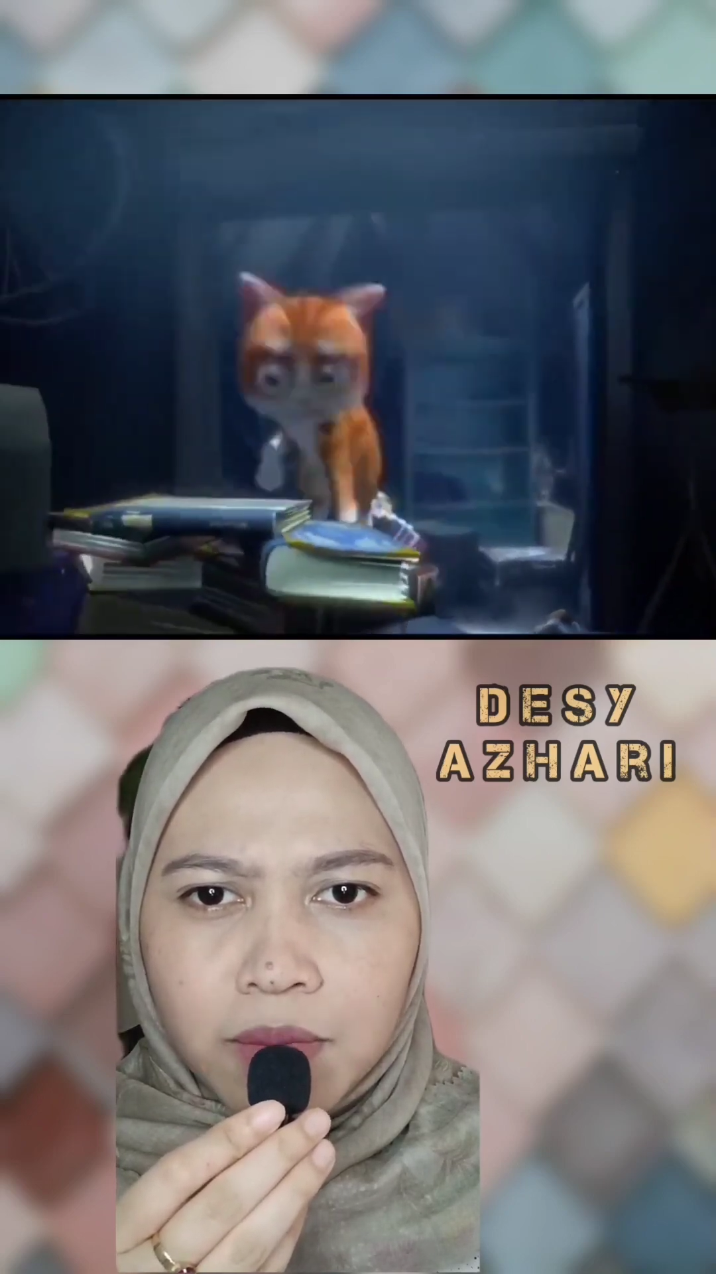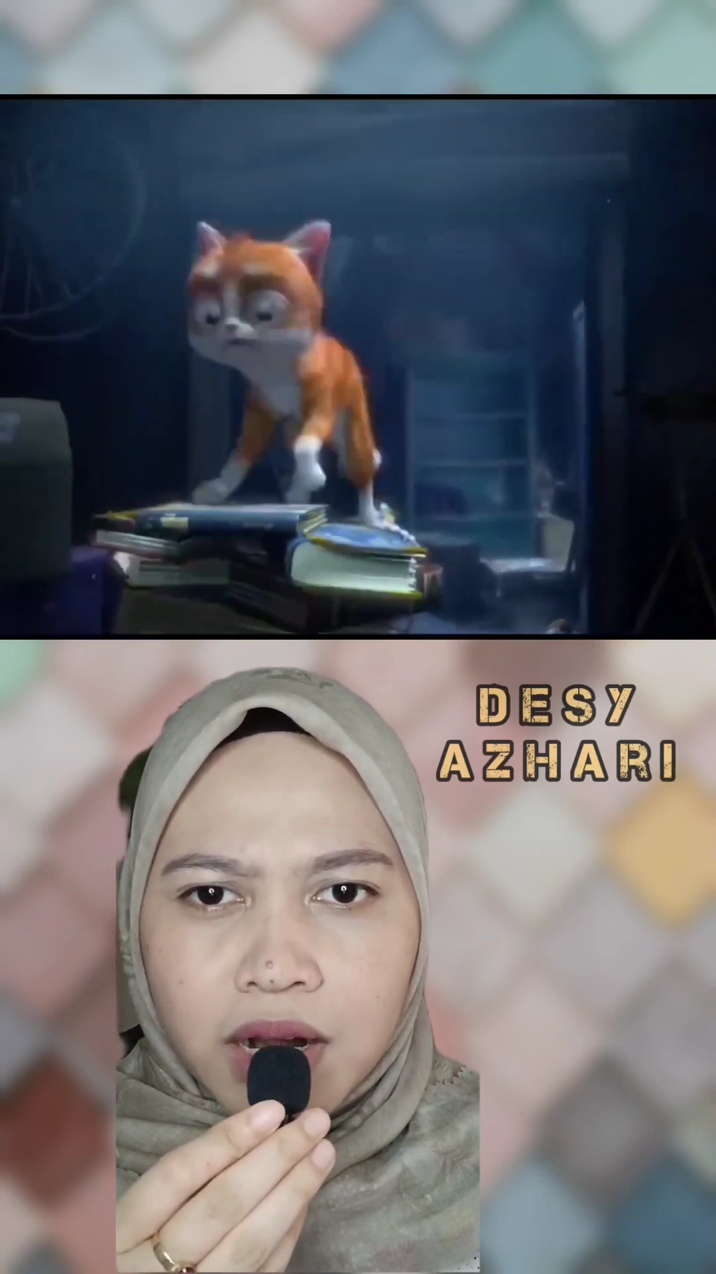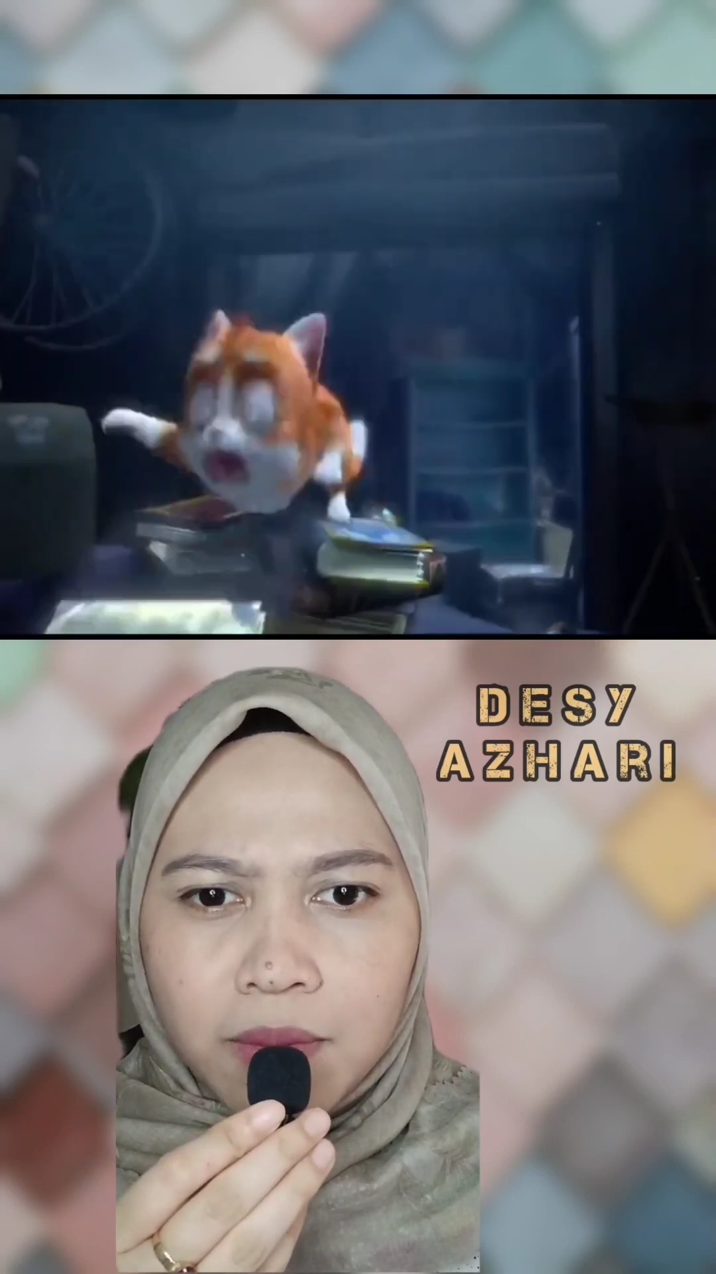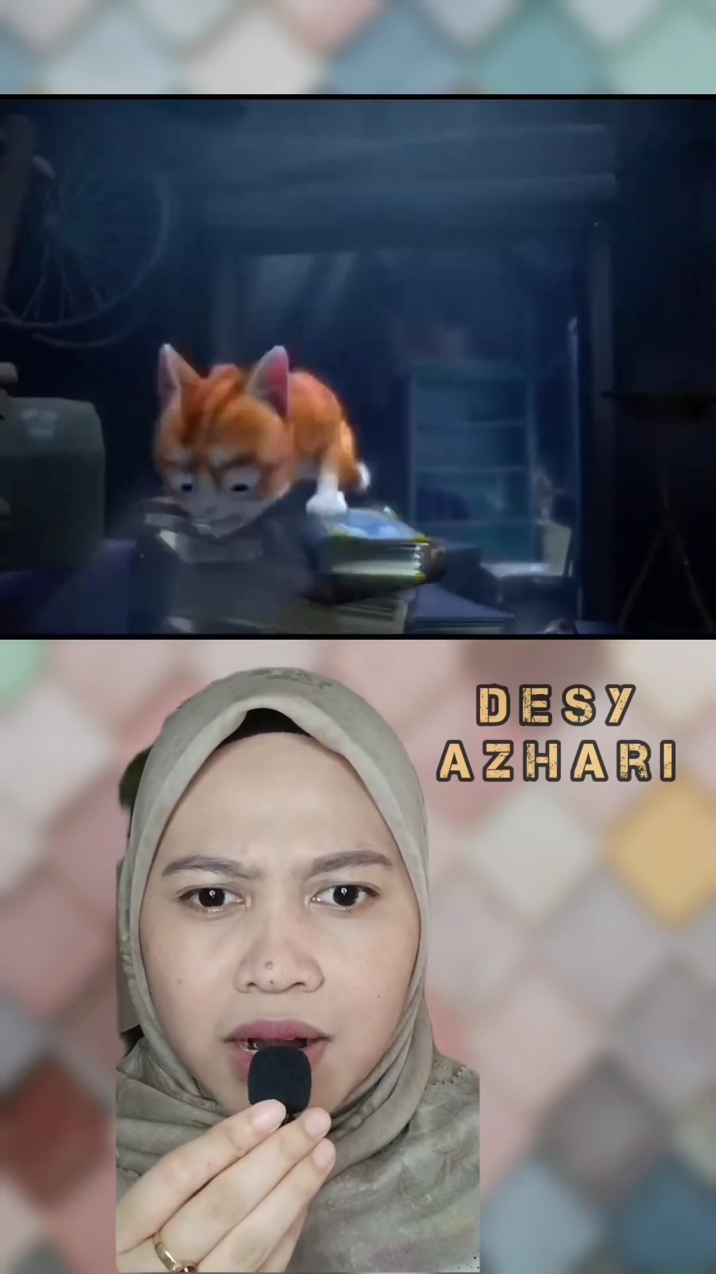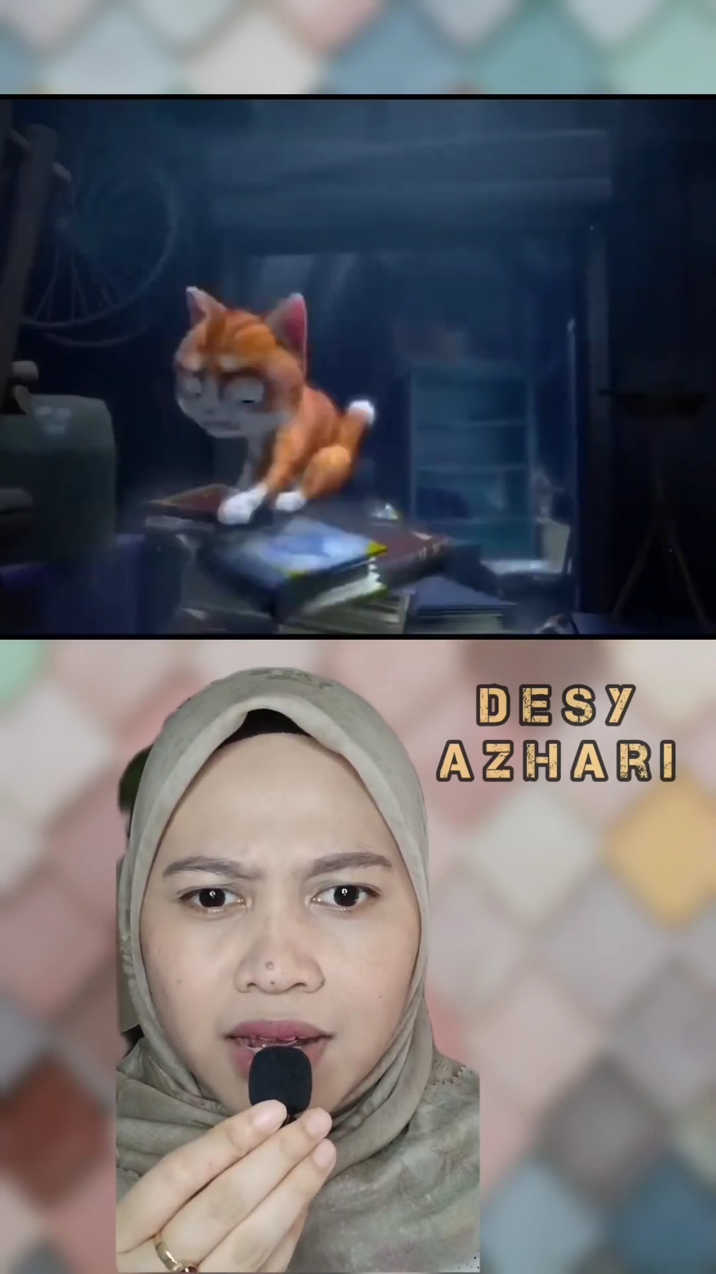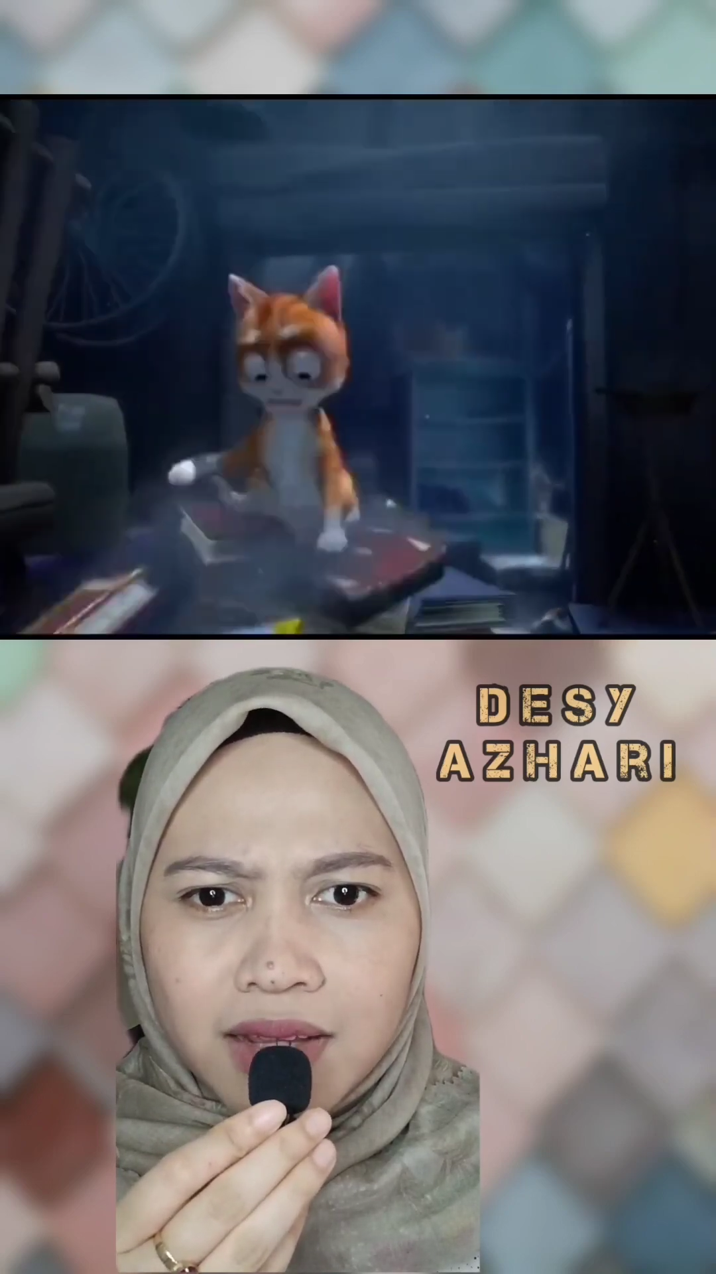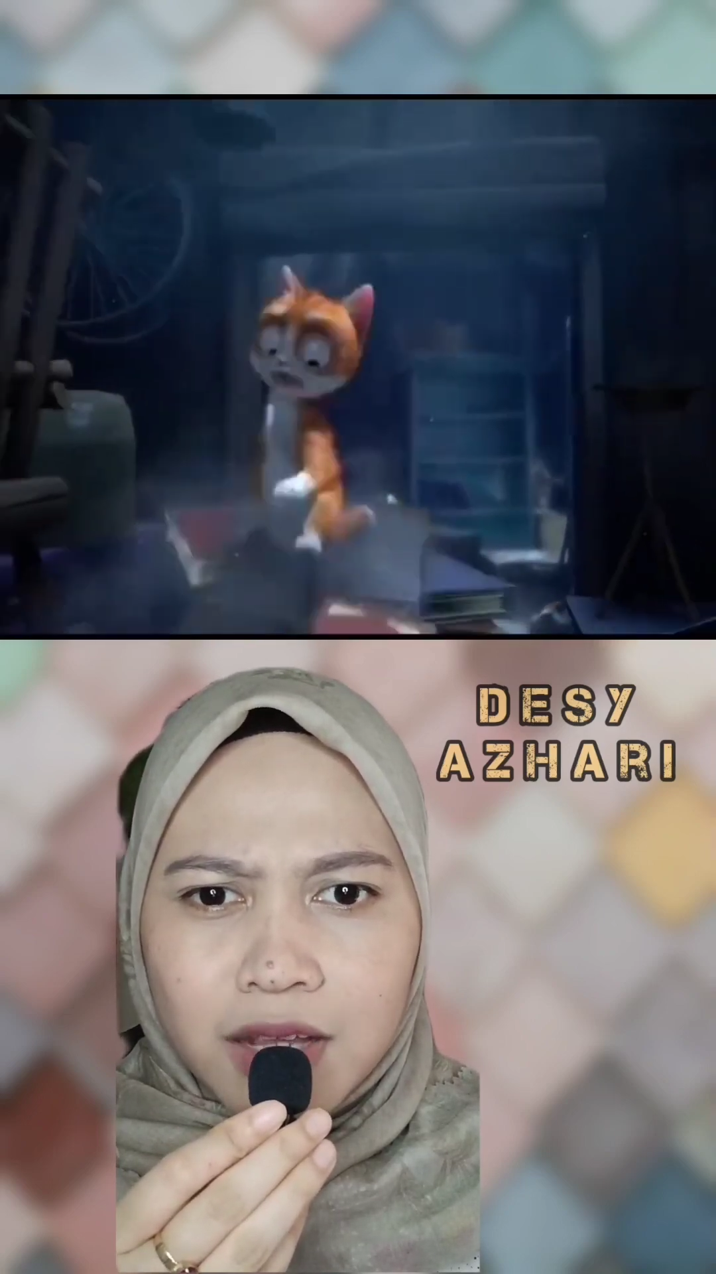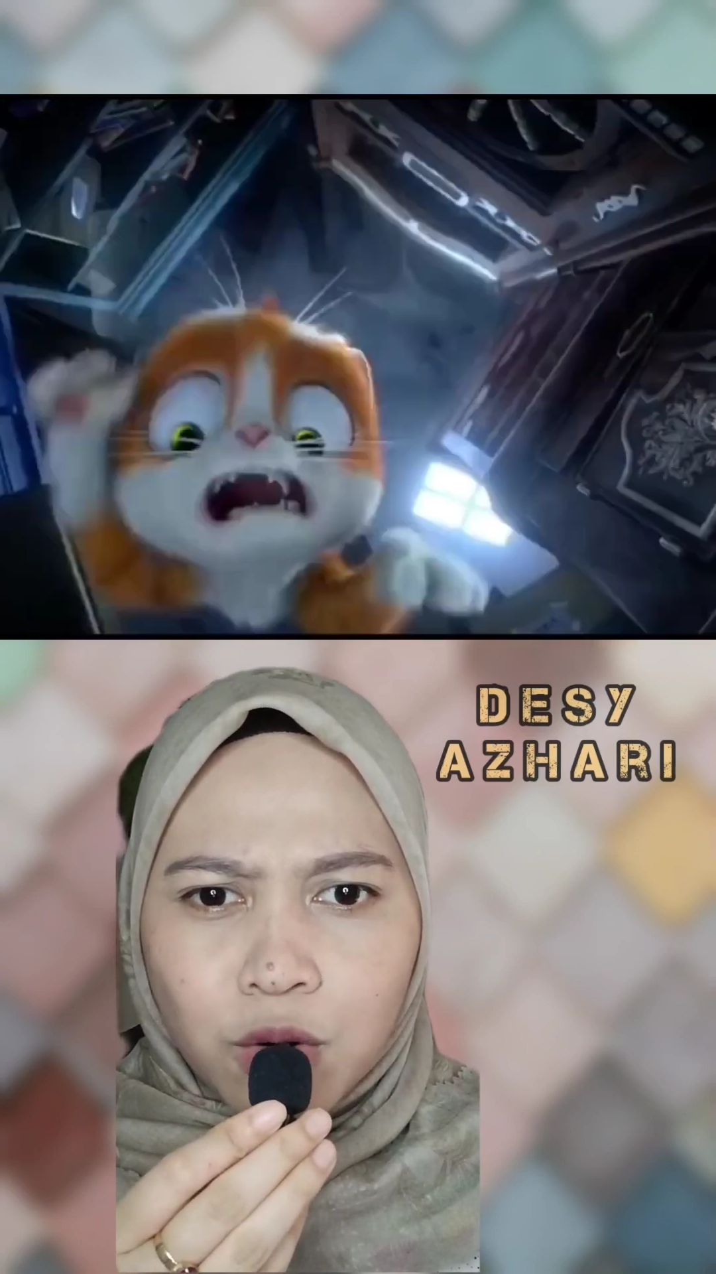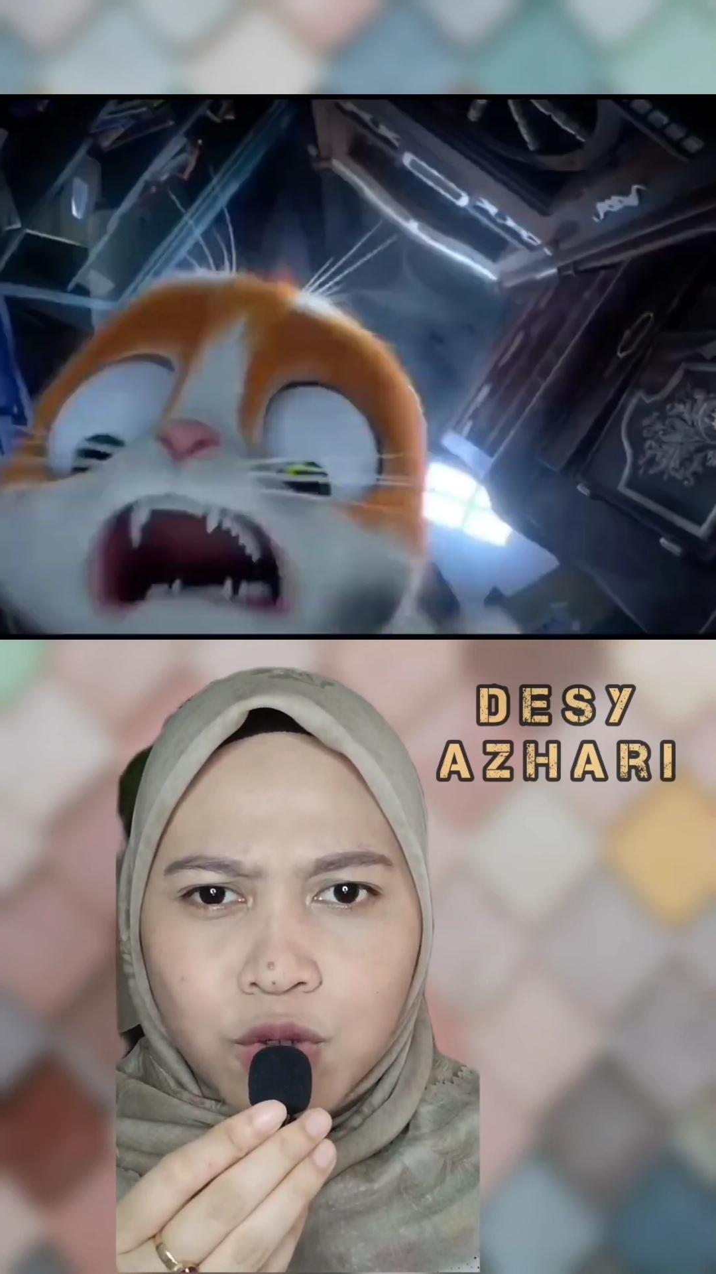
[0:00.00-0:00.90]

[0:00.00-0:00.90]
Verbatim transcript: barang-barang yang dia